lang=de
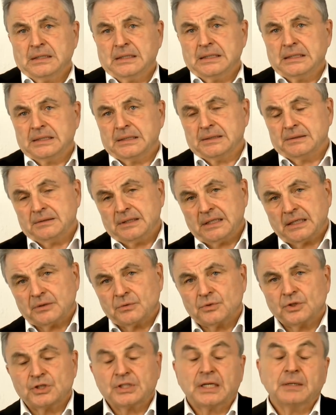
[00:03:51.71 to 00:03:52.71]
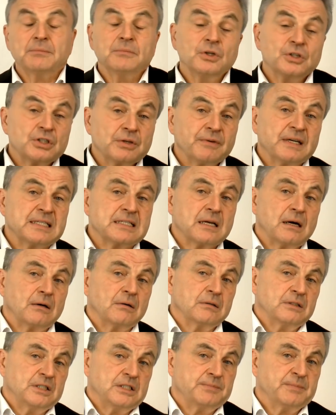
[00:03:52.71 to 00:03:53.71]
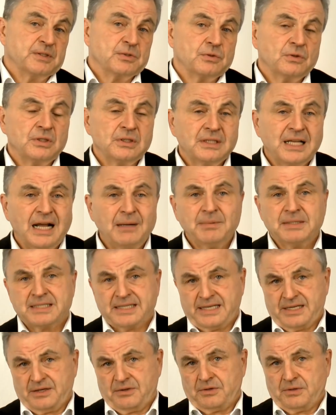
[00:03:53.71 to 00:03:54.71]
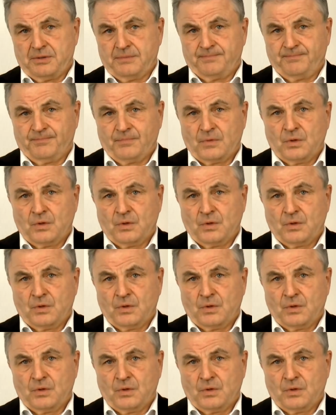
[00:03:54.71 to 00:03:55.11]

äh, die dadurch dann möglicherweise auch nicht mehr so rentabel sein können.